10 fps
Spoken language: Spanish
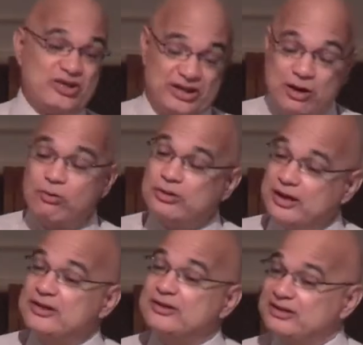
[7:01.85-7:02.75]
en
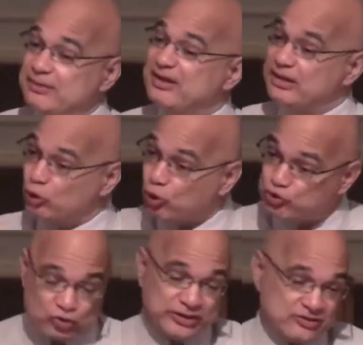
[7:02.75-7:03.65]
ahora este tema del
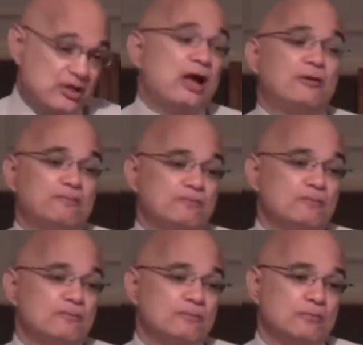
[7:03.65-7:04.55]
gozo cristiano.
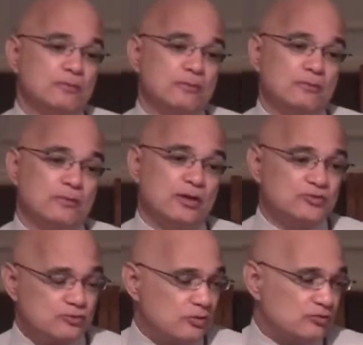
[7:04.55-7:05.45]

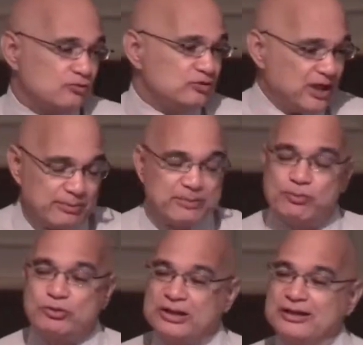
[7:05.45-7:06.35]
Es, un tema
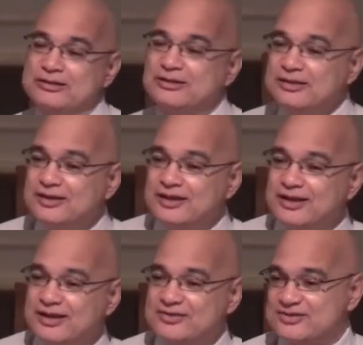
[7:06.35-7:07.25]
importante.
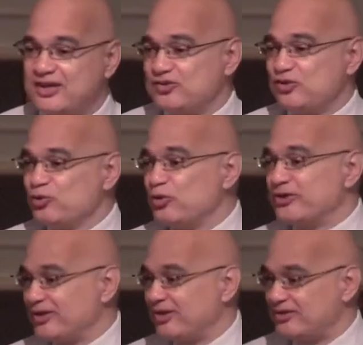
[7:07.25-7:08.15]
Era C.S.
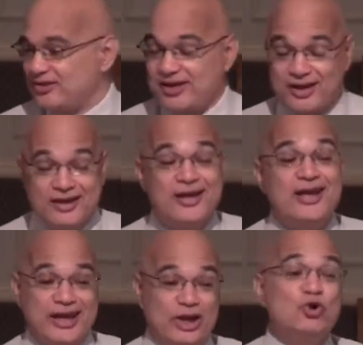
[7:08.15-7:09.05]
Lewis que decía,
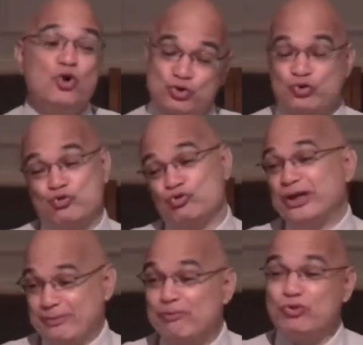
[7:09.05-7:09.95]
el gozo es un
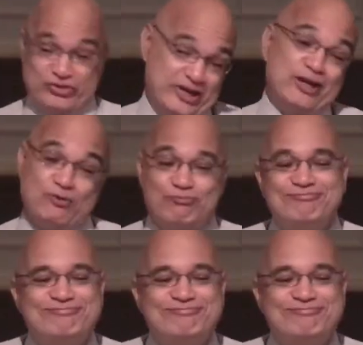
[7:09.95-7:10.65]
tema muy serio.